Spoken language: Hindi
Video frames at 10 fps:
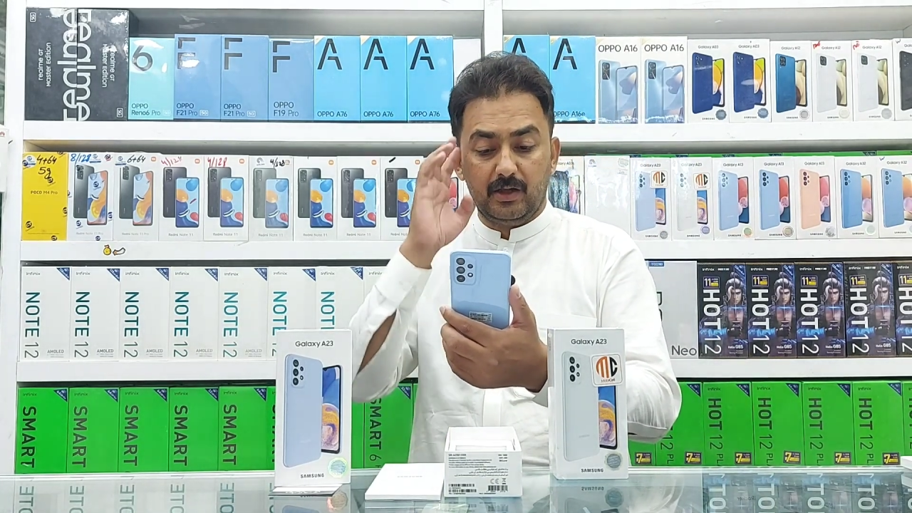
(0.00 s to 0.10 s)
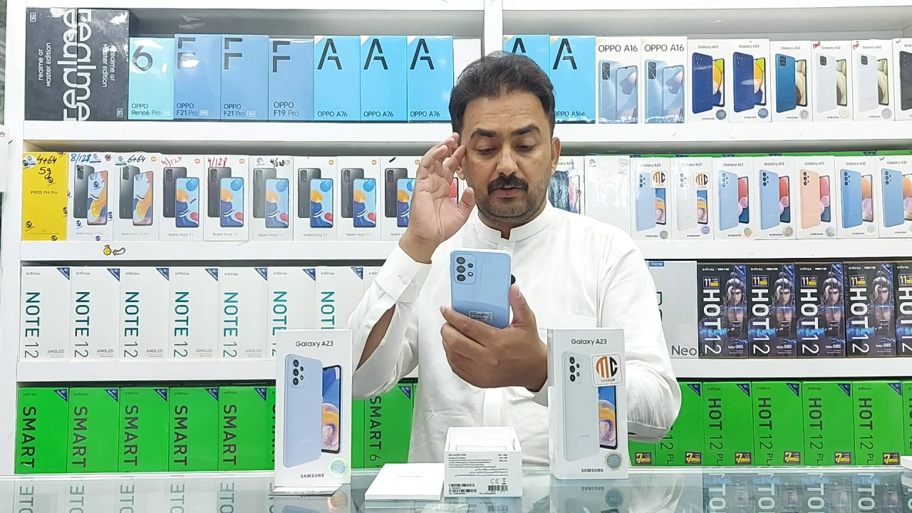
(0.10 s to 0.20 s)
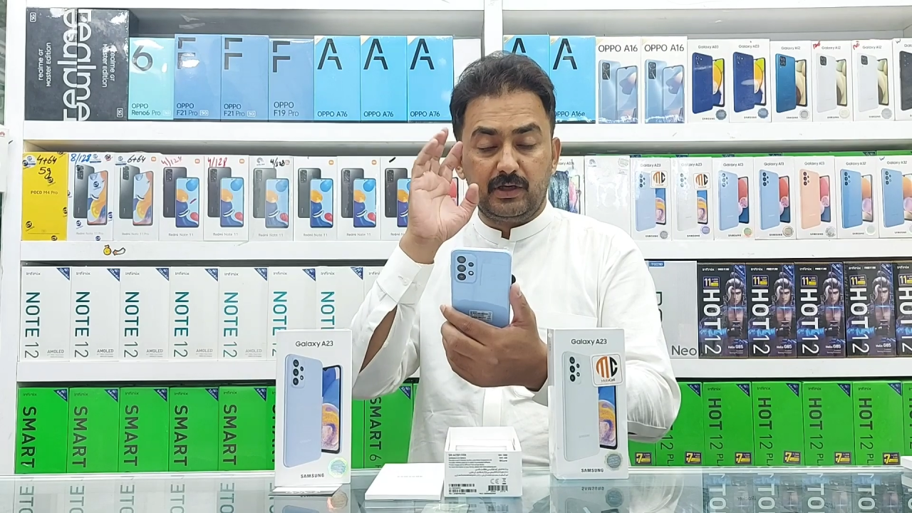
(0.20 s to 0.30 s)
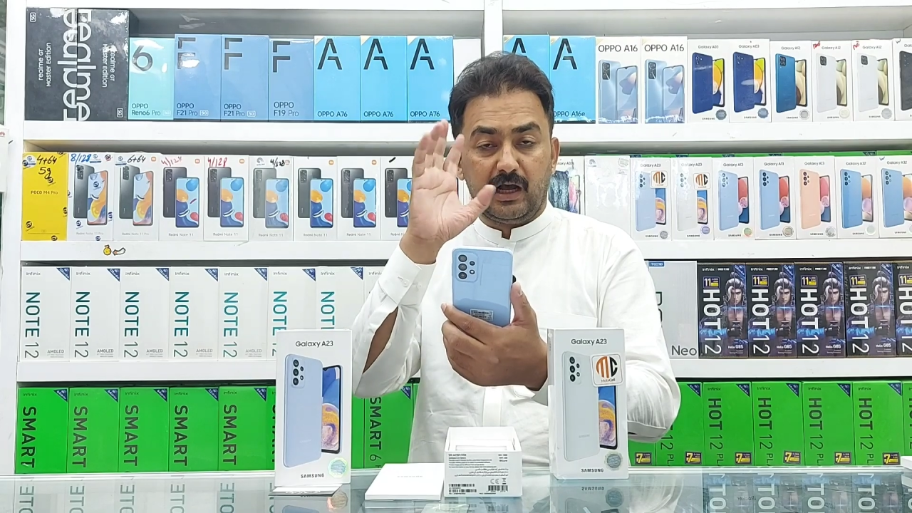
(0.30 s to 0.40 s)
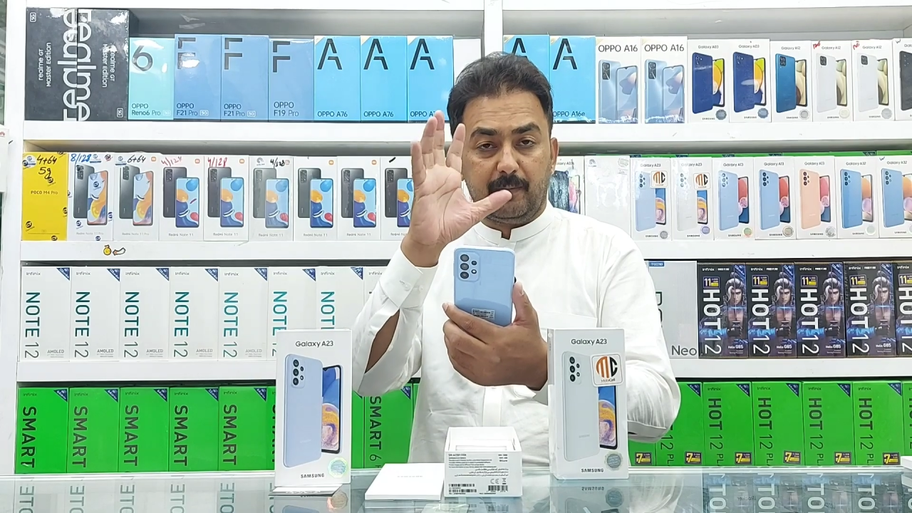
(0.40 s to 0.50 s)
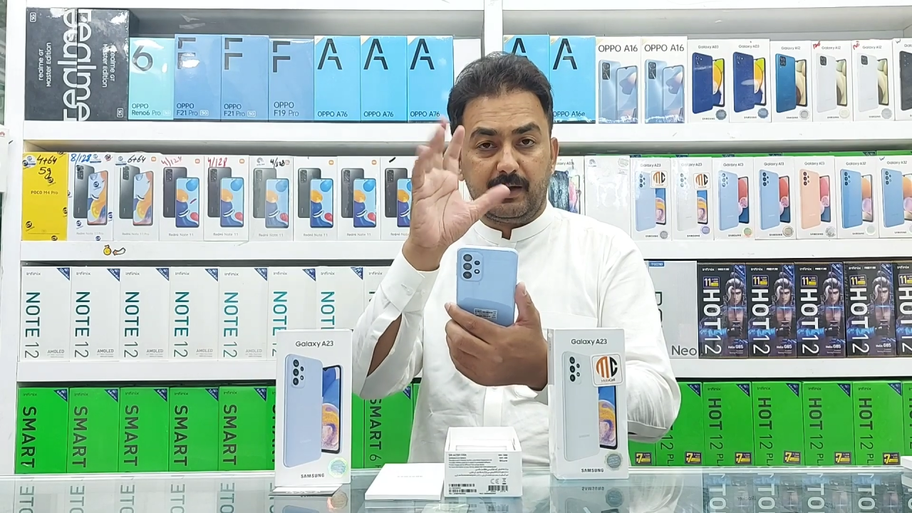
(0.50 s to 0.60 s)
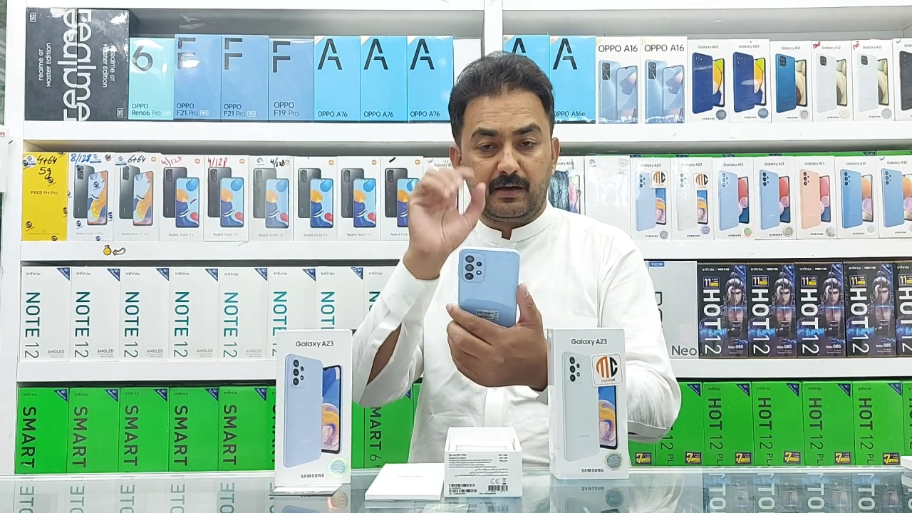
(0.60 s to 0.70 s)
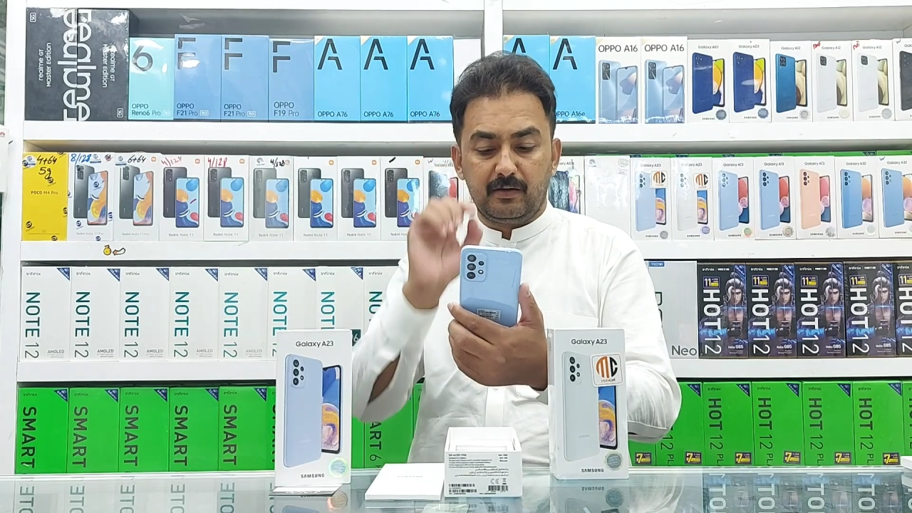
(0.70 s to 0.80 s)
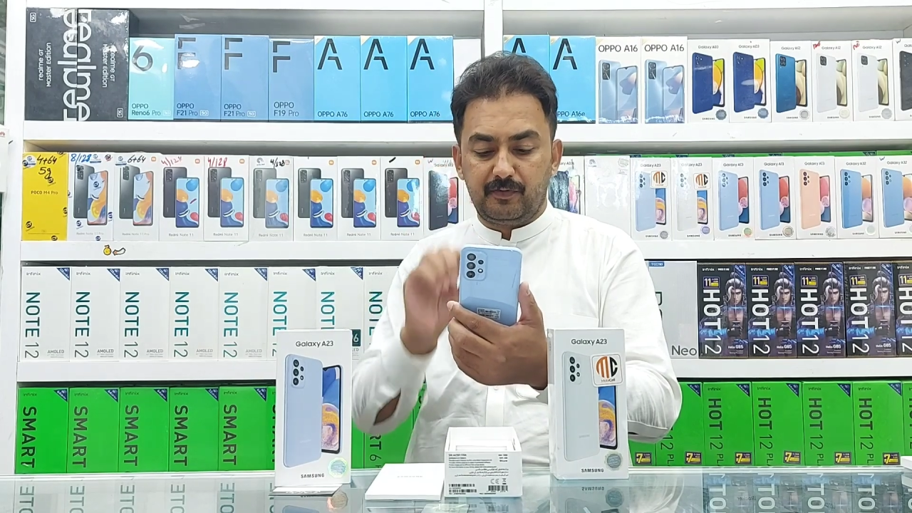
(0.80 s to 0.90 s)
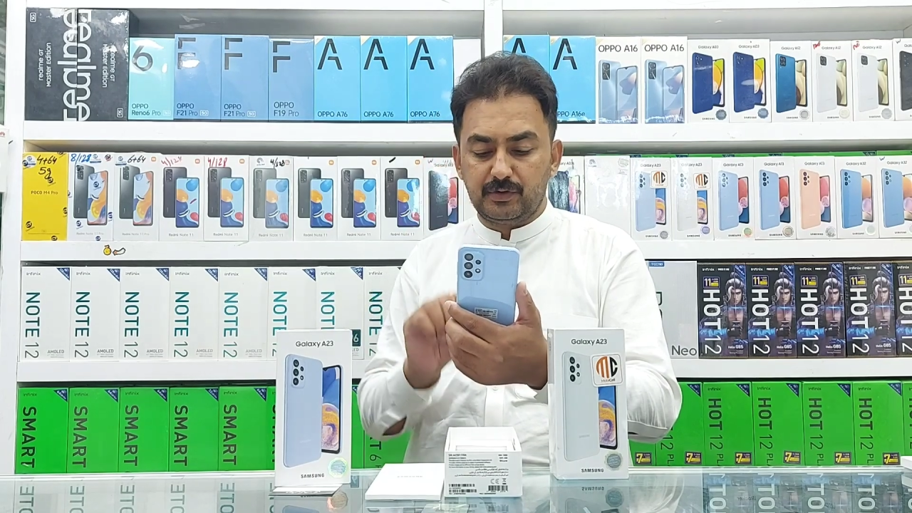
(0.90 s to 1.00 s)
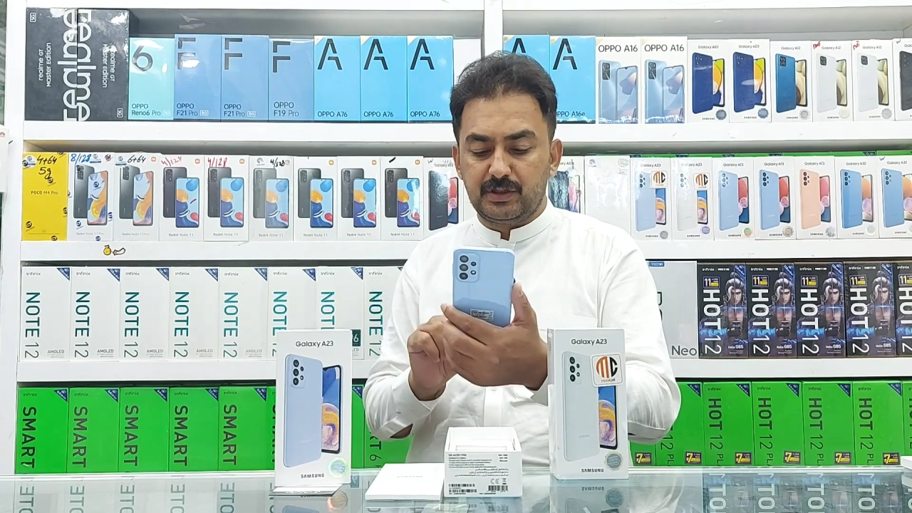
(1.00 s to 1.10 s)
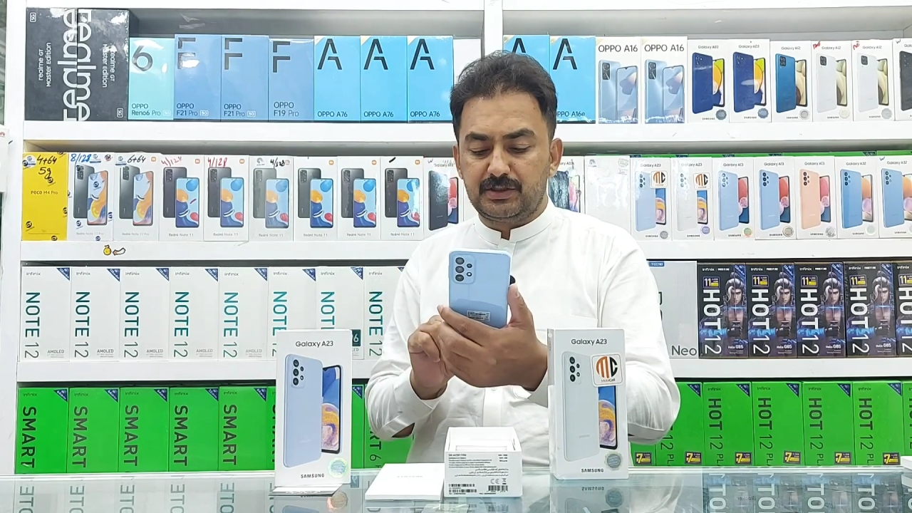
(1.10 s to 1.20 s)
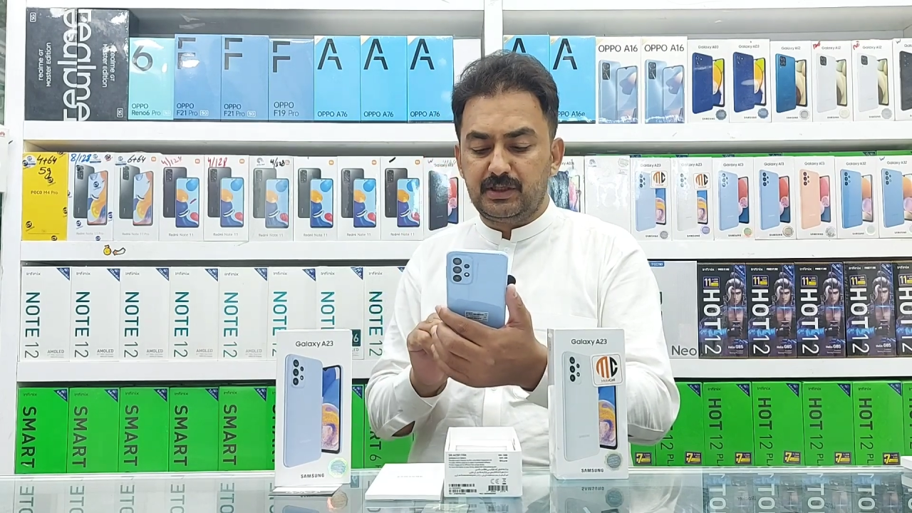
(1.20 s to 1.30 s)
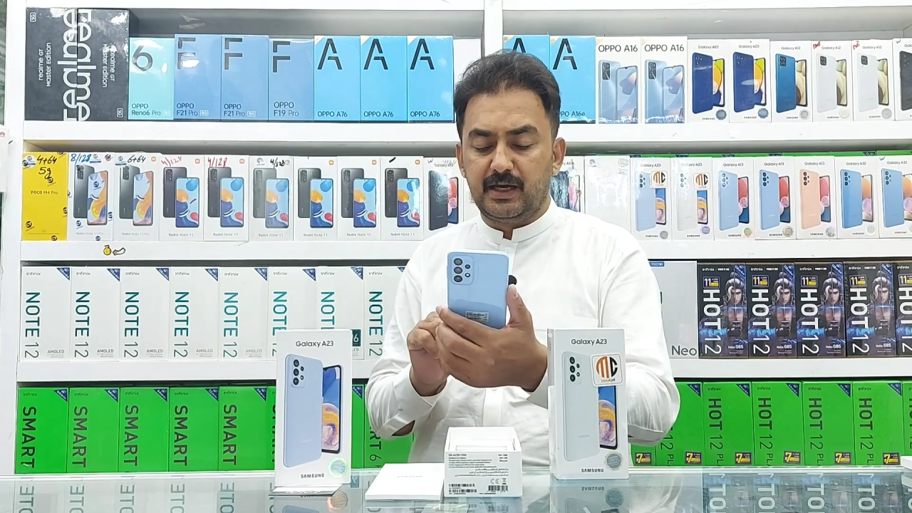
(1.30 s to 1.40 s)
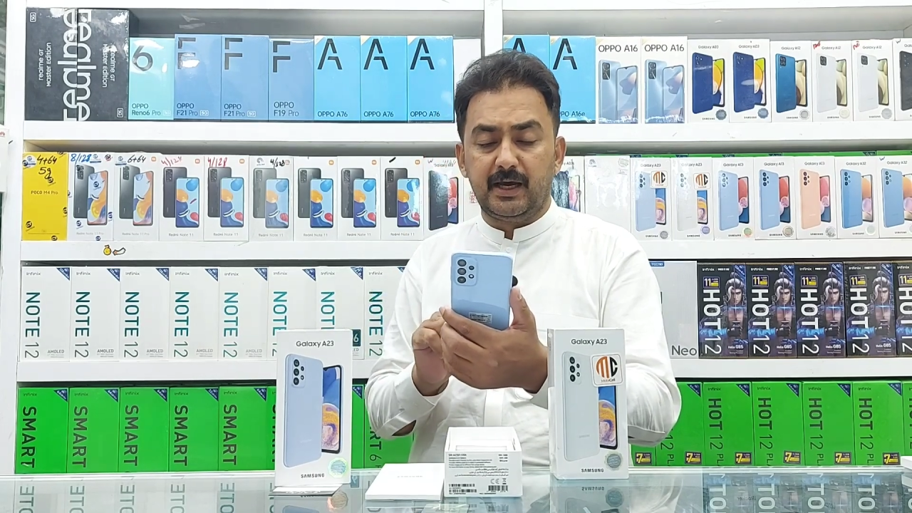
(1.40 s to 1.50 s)
तो यहाँ पर एक कन्फ्यूजन
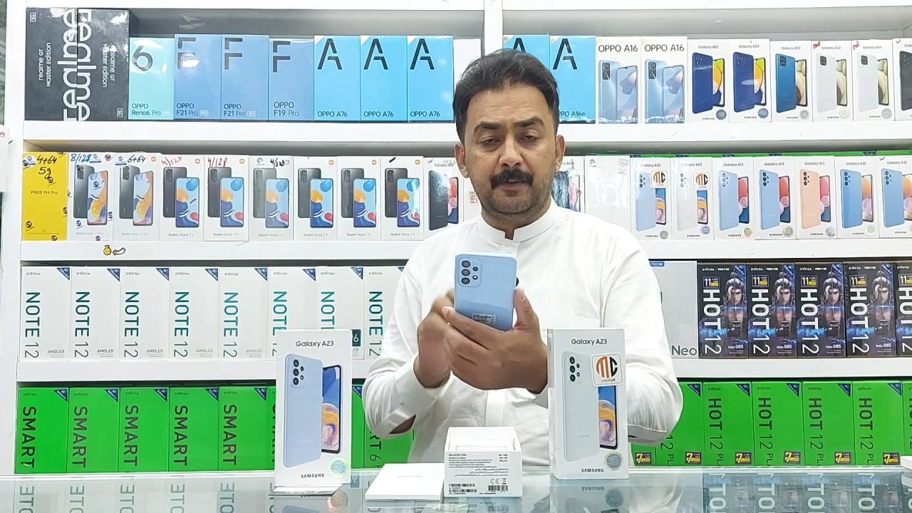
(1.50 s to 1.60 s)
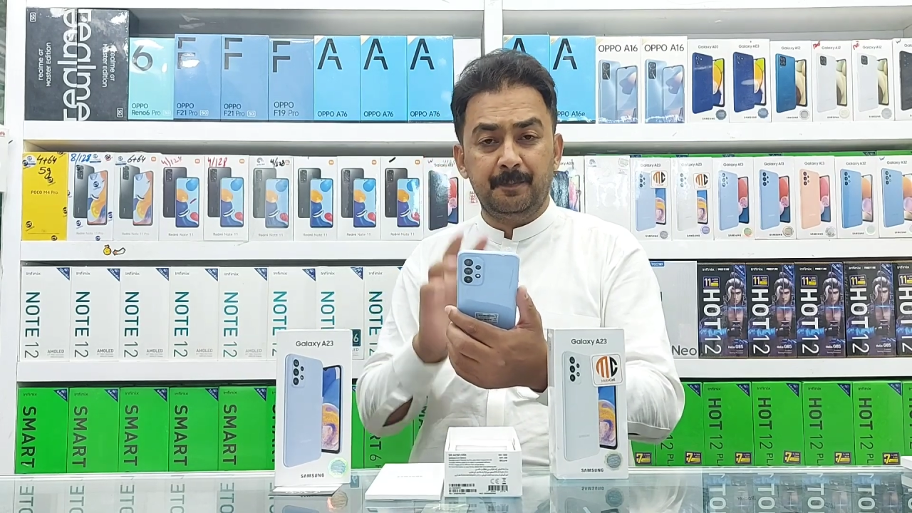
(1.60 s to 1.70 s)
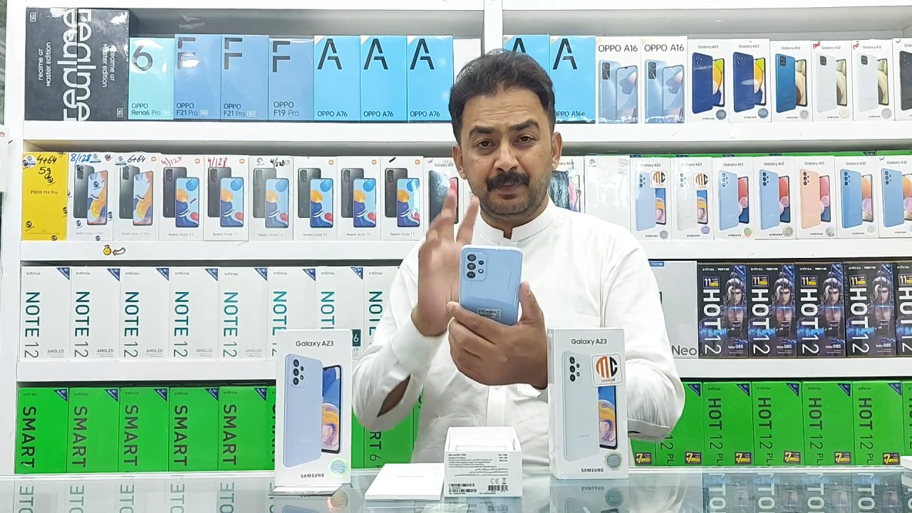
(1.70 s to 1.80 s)
सी है